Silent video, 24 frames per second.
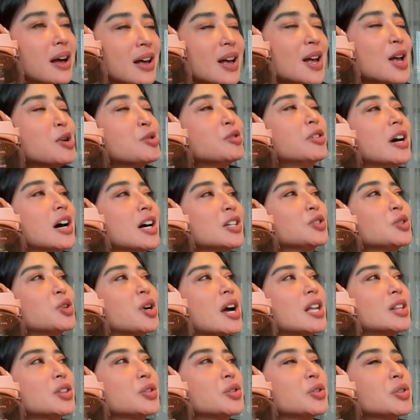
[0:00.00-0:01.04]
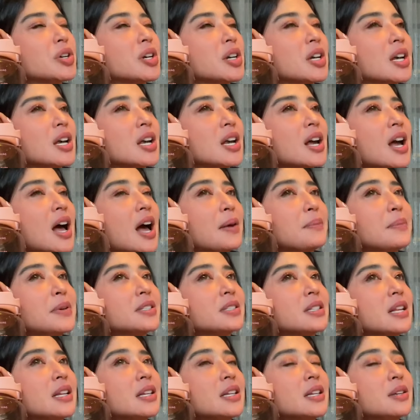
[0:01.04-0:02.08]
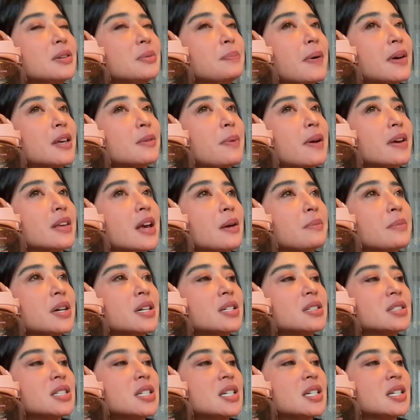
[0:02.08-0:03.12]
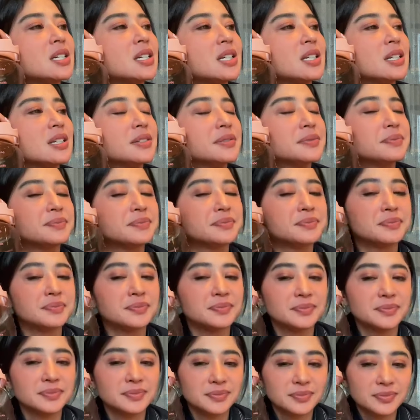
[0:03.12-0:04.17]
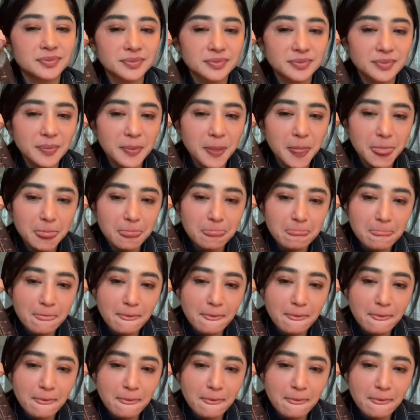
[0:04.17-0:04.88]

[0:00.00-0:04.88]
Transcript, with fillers: apa udah ngantuk-ngantuk habis dari pagi-pagi ambiar ke iya, sini pagi-pagi kan ada jualan ini